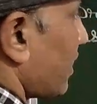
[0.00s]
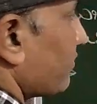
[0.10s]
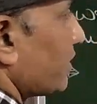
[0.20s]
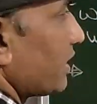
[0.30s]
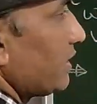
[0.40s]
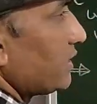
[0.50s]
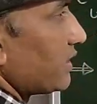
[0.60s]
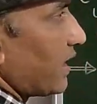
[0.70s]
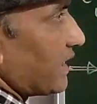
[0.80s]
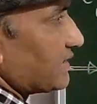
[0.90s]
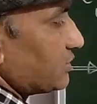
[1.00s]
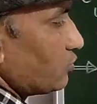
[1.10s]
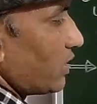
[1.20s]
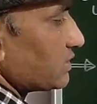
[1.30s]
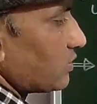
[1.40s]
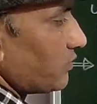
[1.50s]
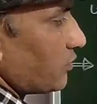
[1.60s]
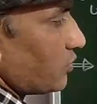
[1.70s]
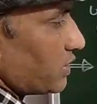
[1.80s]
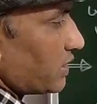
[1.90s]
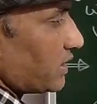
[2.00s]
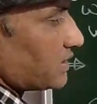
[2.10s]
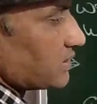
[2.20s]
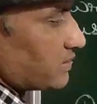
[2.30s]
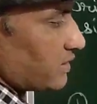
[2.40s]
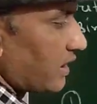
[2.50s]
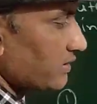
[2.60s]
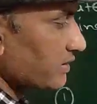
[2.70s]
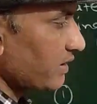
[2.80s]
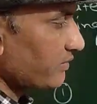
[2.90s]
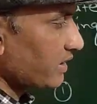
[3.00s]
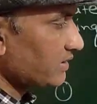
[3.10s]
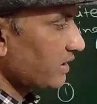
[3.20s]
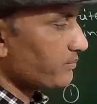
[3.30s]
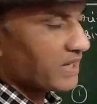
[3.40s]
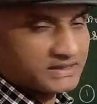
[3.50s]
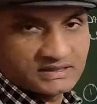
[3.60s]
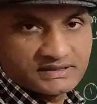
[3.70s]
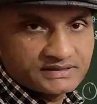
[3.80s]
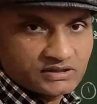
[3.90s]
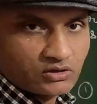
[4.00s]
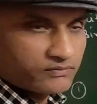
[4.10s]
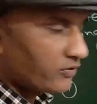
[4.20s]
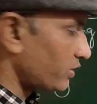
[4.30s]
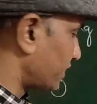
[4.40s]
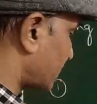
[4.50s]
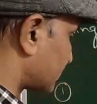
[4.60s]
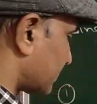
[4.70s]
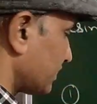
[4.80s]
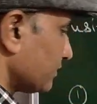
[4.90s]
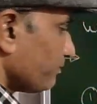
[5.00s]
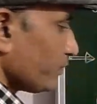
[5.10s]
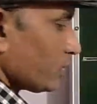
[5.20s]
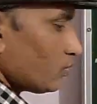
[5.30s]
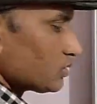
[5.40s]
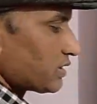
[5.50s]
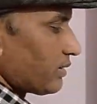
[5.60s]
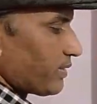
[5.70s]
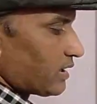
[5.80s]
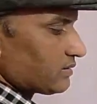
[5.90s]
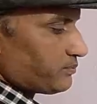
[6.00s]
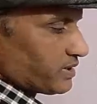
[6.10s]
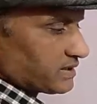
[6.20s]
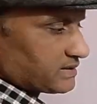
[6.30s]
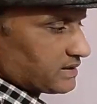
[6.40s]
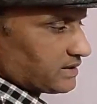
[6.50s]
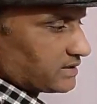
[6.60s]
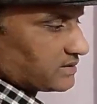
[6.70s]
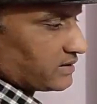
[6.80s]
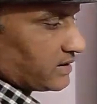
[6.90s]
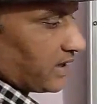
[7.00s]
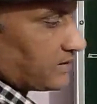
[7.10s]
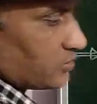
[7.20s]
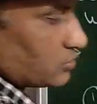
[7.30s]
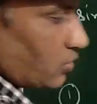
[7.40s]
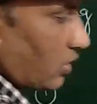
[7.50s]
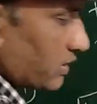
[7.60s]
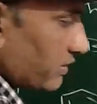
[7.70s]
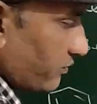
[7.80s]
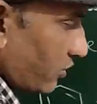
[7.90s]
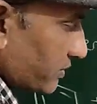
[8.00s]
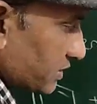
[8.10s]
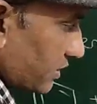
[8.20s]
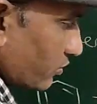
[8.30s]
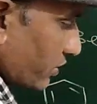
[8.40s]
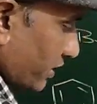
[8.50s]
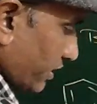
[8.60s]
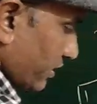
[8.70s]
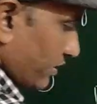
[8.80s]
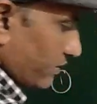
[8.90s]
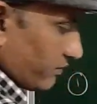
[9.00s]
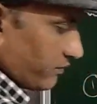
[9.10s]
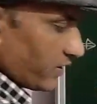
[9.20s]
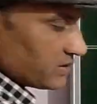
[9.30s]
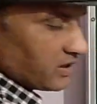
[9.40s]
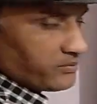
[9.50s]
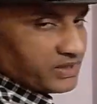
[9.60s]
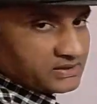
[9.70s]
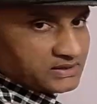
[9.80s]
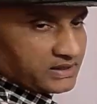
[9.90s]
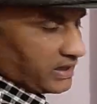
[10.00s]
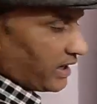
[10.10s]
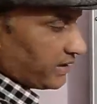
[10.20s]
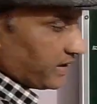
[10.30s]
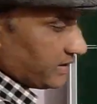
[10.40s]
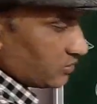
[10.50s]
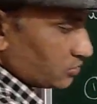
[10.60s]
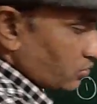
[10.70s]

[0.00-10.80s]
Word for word: हमने एस एस टू ओ फोर की रिएक्शन करा के क्या बना दिया बेंजीन सल्फोनिक एसिड उसके बाद बेस से रिएक्शन कराई तो सॉल्ट की फॉर्मेशन हो गई फर्दर बेस से कराएंगे तो